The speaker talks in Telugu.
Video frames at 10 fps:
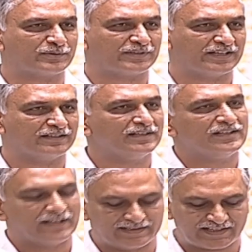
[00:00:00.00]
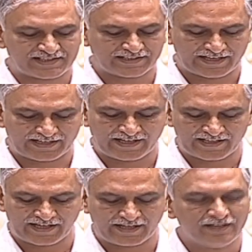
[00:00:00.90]
ఉంది అధ్యక్ష నేను
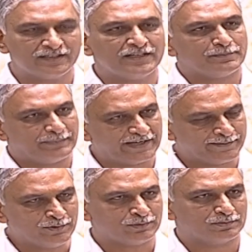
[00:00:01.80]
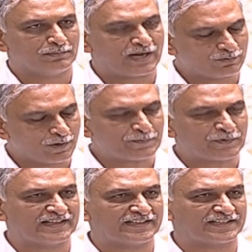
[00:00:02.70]
అనేది మేము మాకు
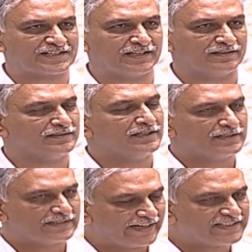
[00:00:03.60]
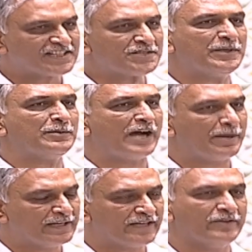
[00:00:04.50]
ఒప్పుకున్నది అధ్యక్ష దయచేసి మీరు మా
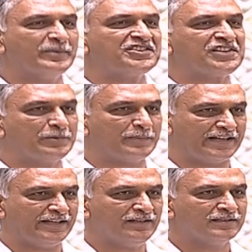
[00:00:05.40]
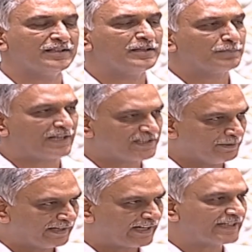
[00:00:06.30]
మీద విమర్శలు మాని ప్రజలు
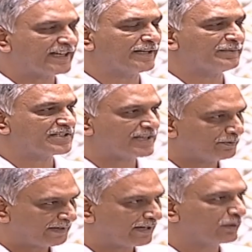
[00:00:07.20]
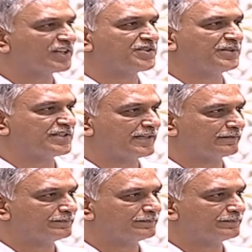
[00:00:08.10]
మీకు అధికారం ఇచ్చారు మీకు అవకాశం ఇచ్చారు